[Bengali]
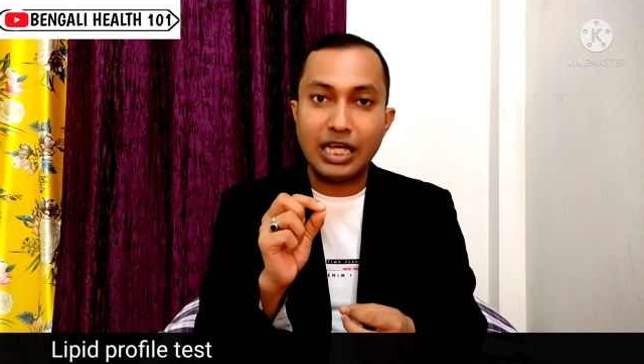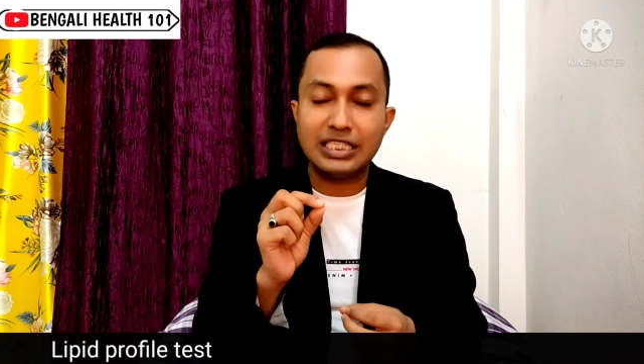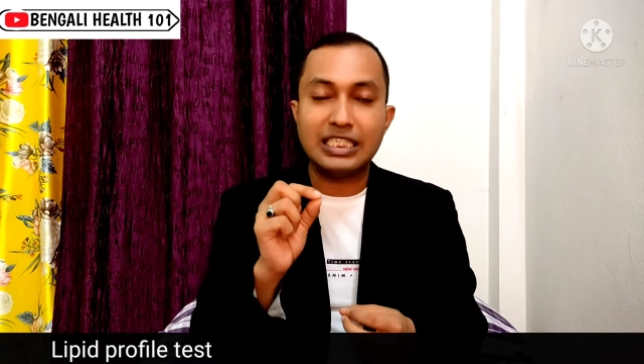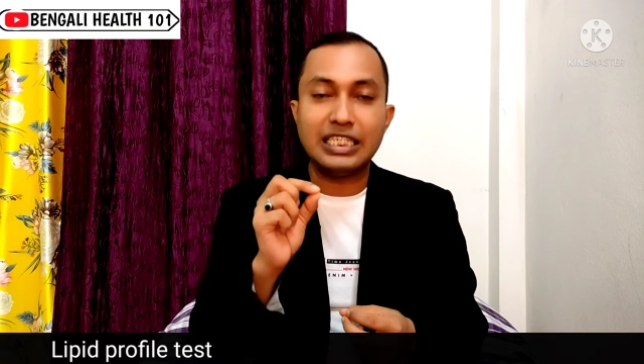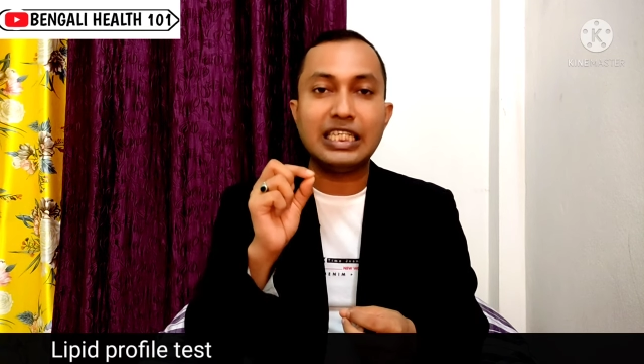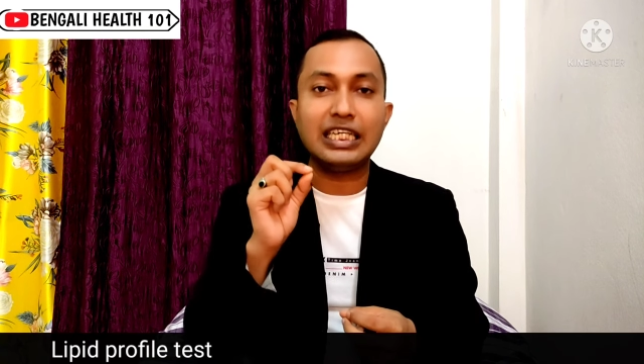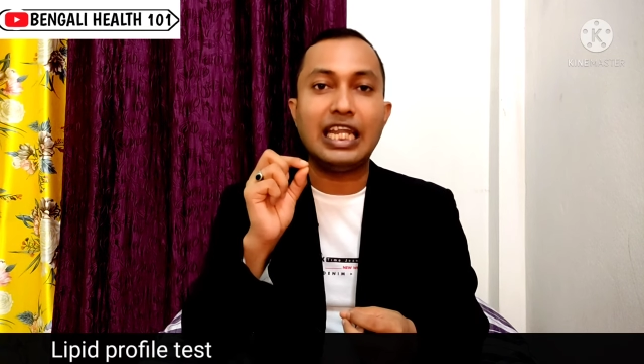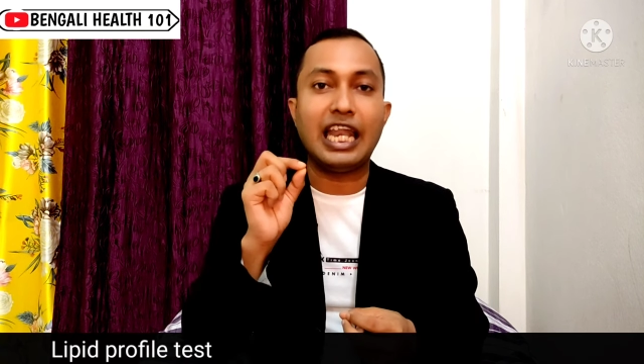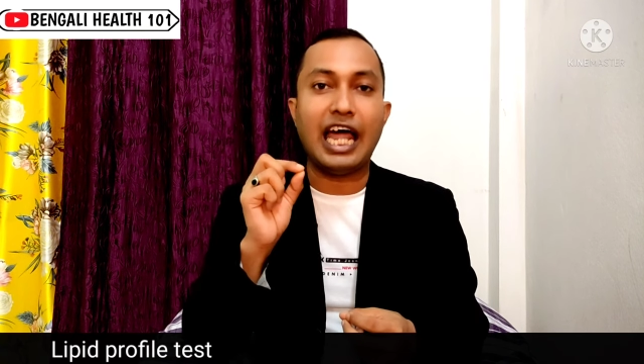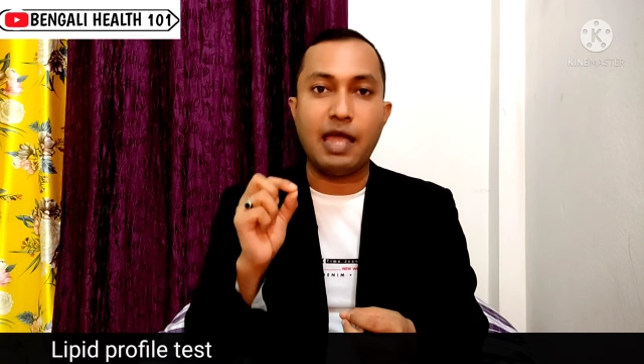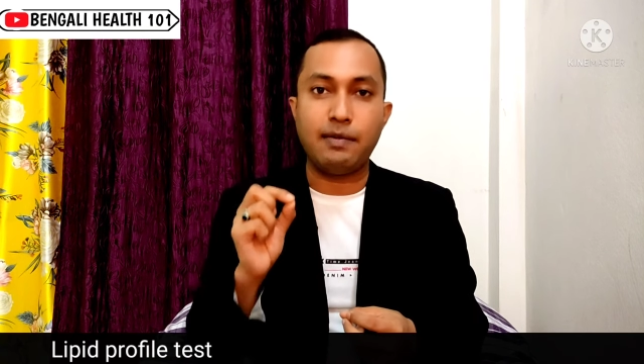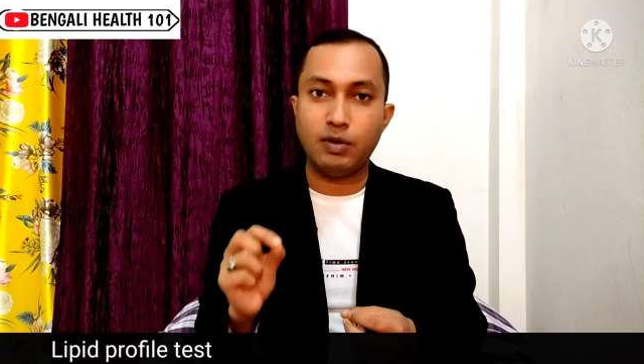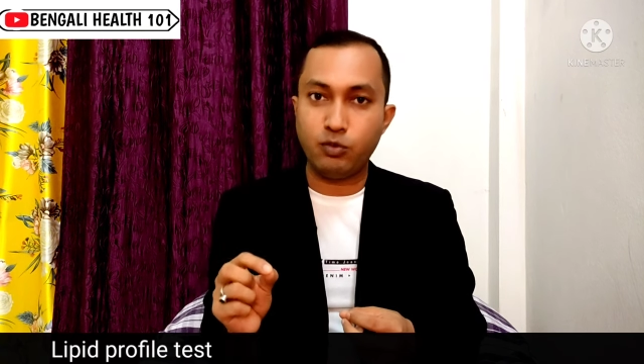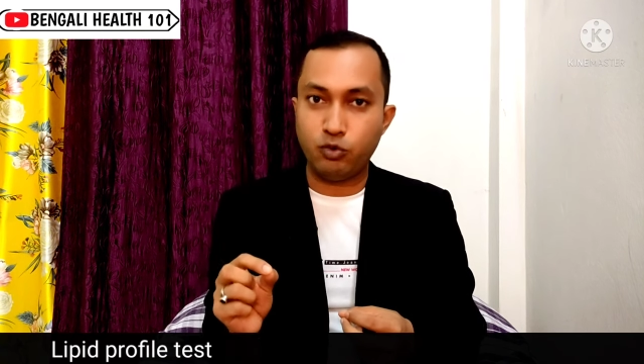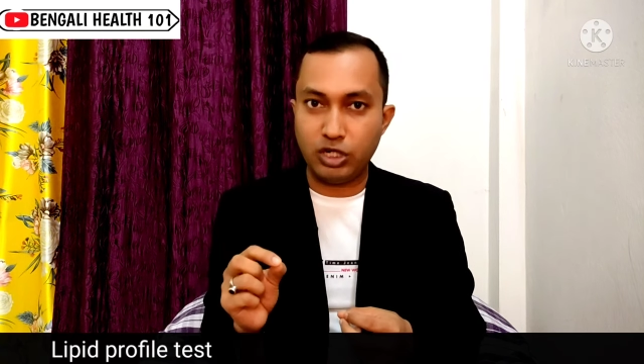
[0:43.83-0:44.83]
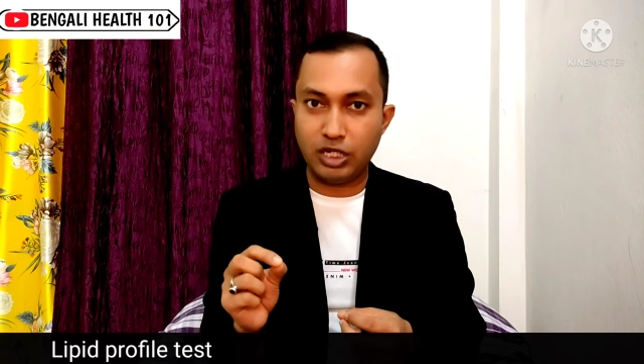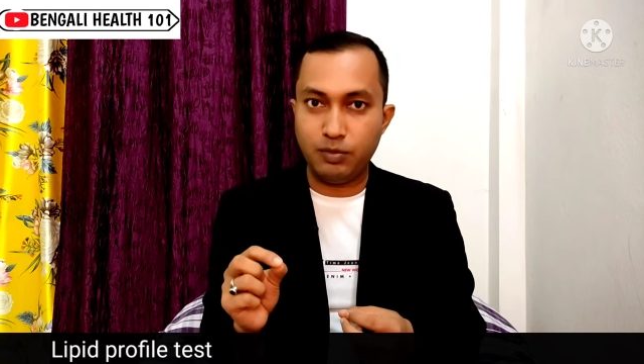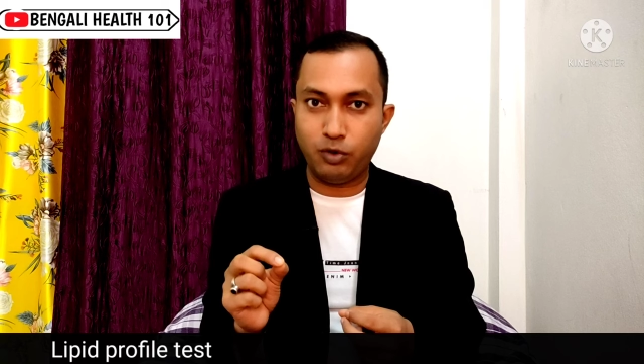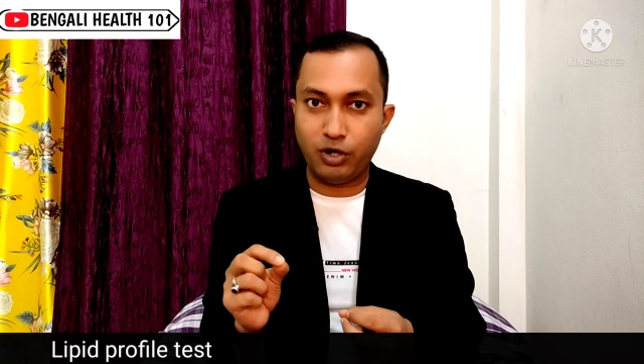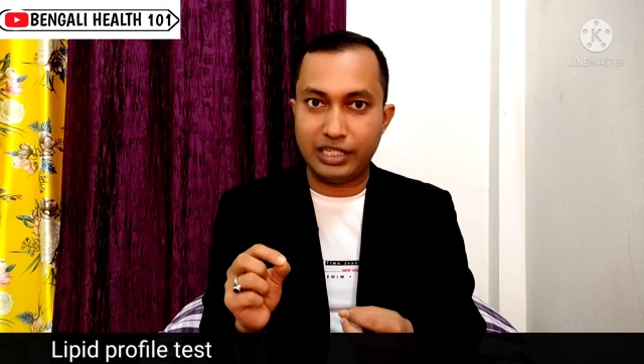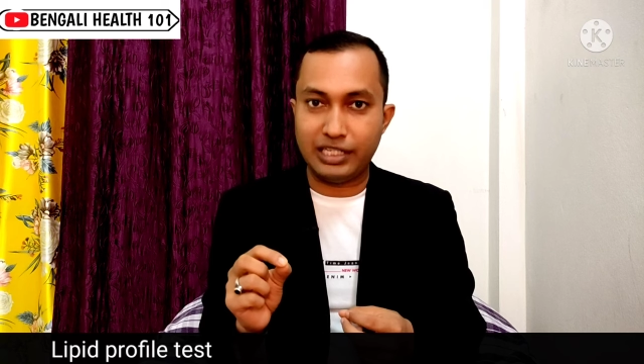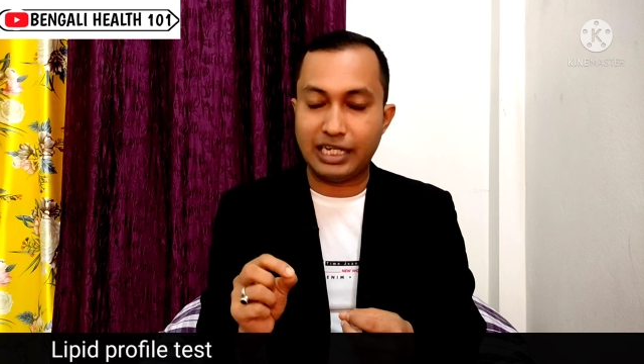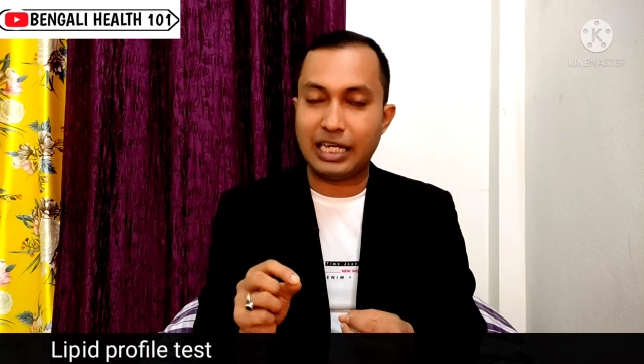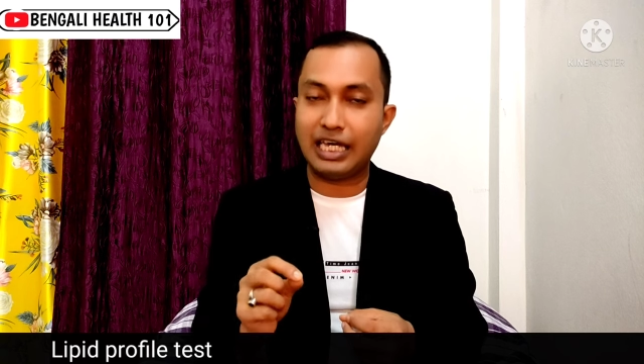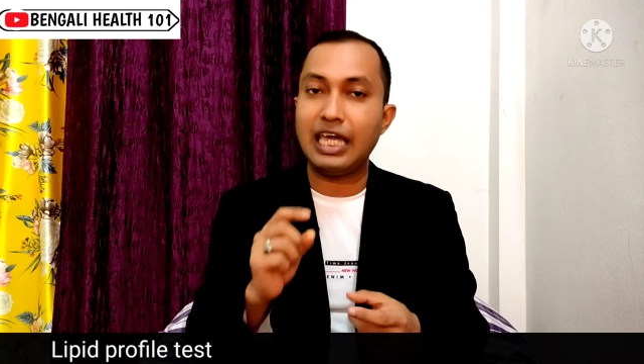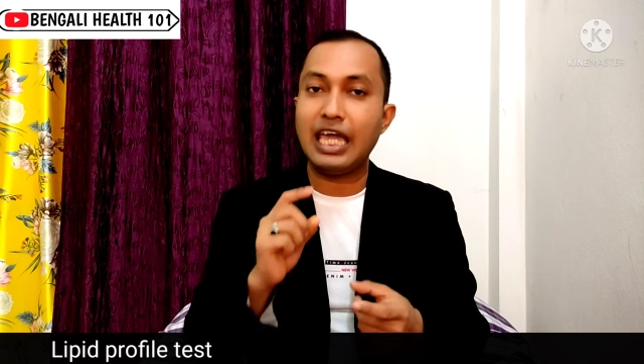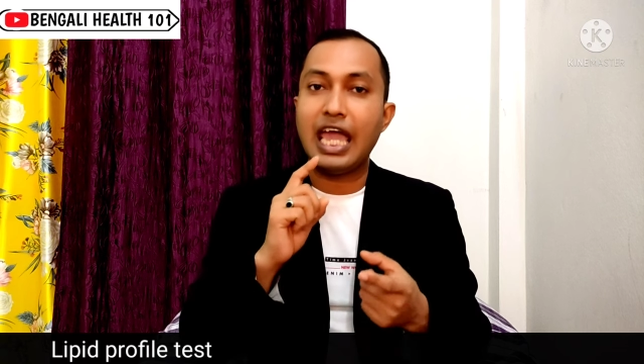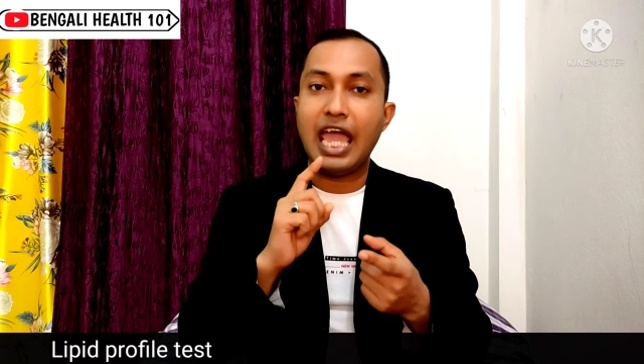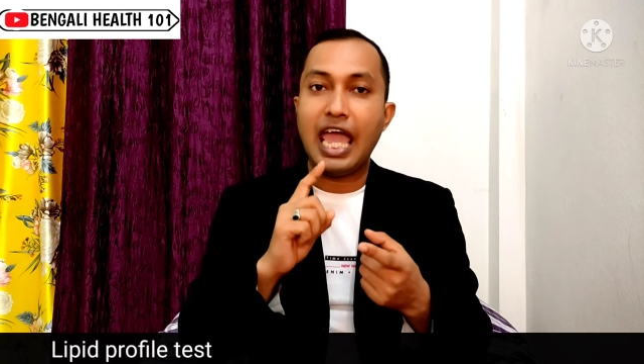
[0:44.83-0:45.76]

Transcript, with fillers: ডেন্সিটি লাইপোপ্রোটিন বলে থাকি